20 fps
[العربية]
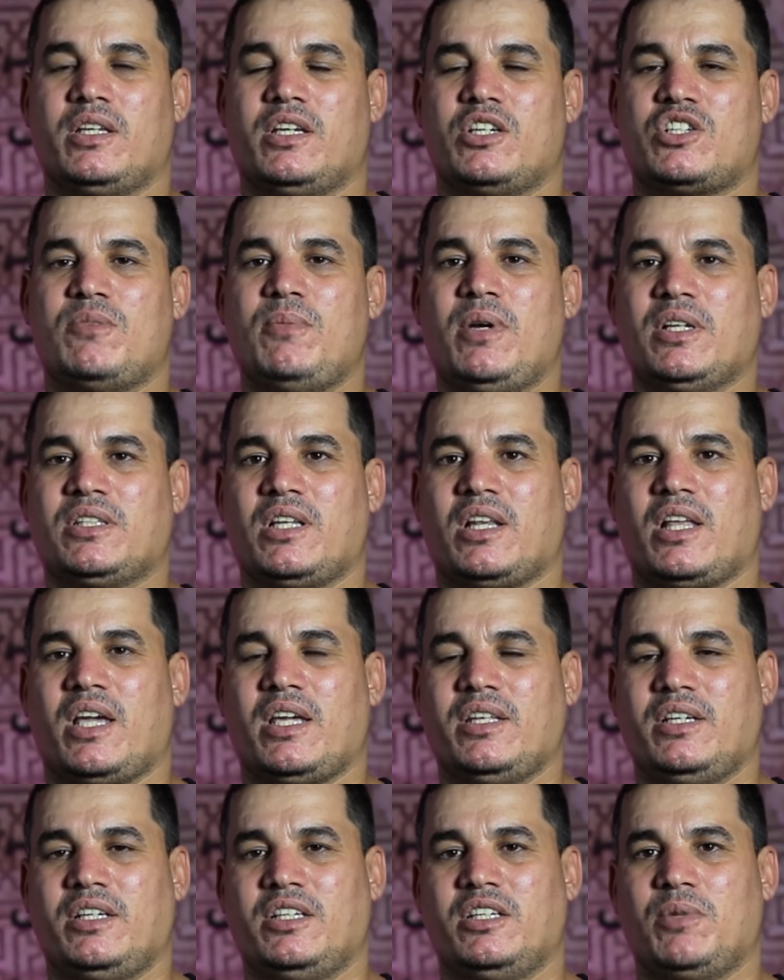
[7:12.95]
يا جماعه
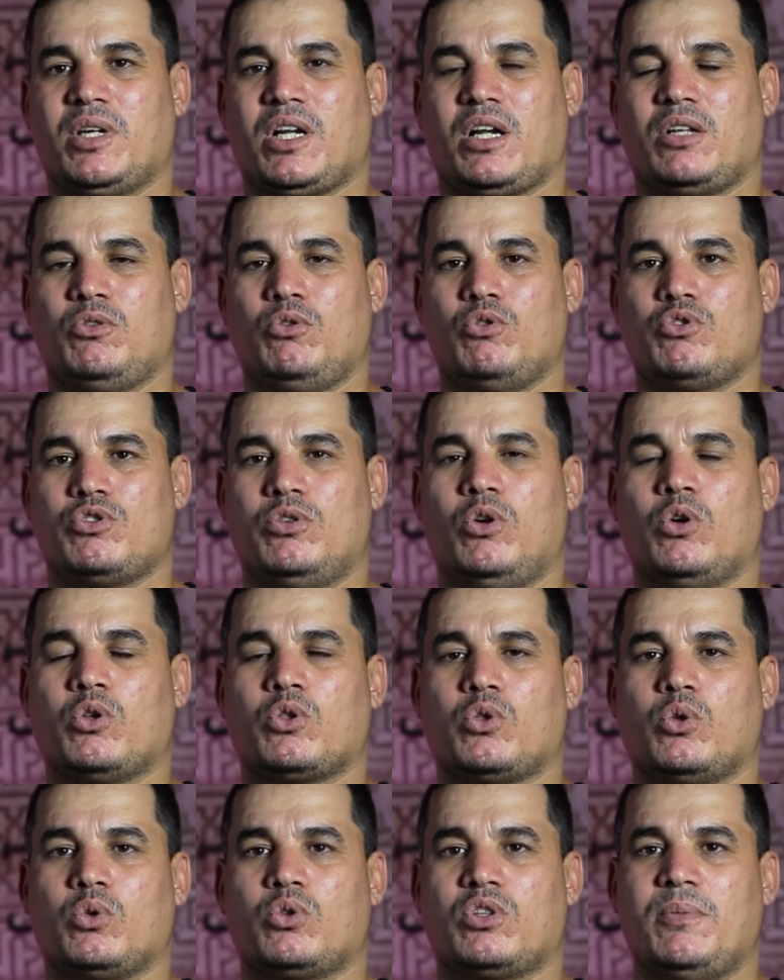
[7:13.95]
الخير احنا ما نقدروش
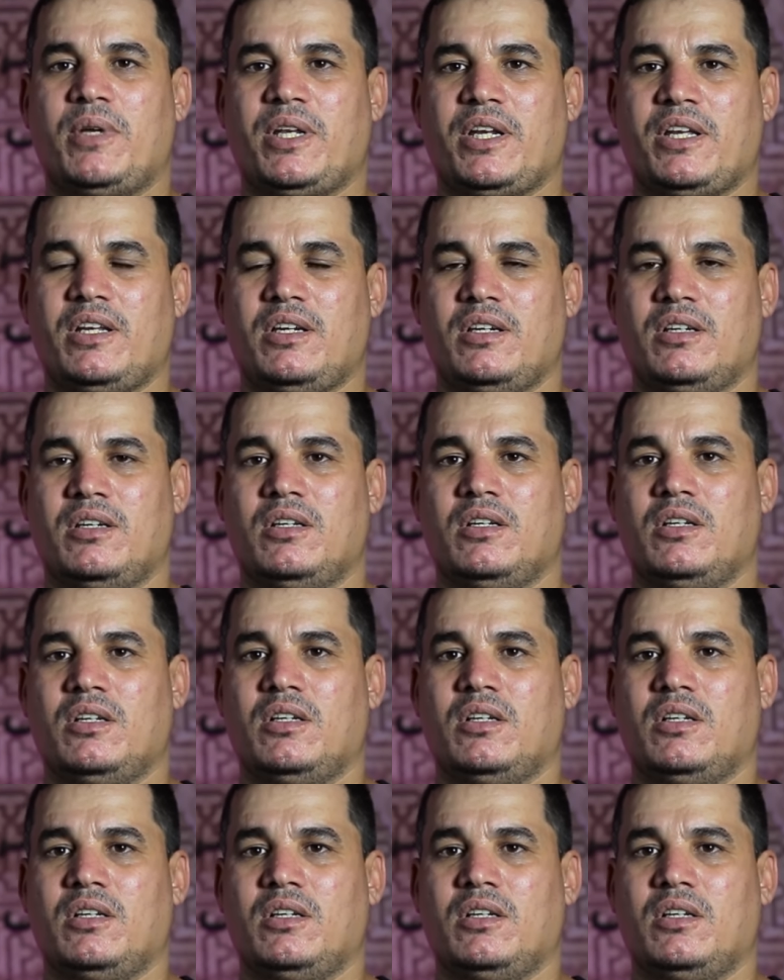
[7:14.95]
نحطوا التمارين